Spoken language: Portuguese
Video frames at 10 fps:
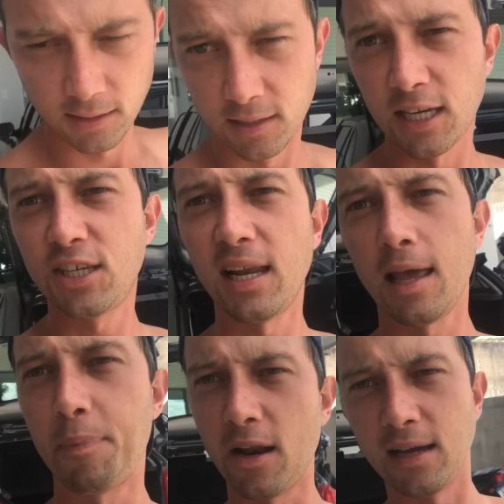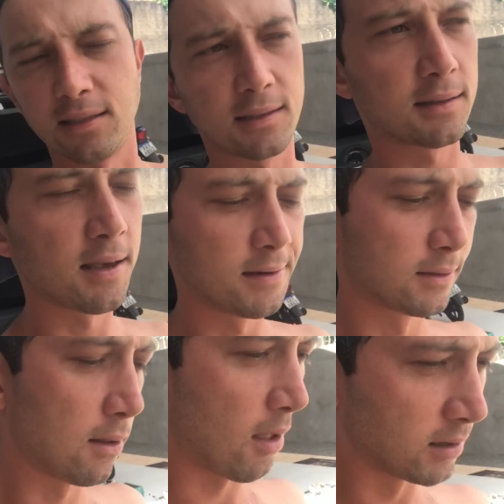Deixa ele aí pra nós
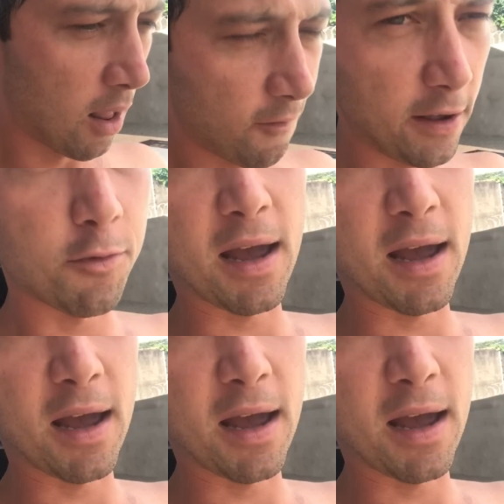ver é como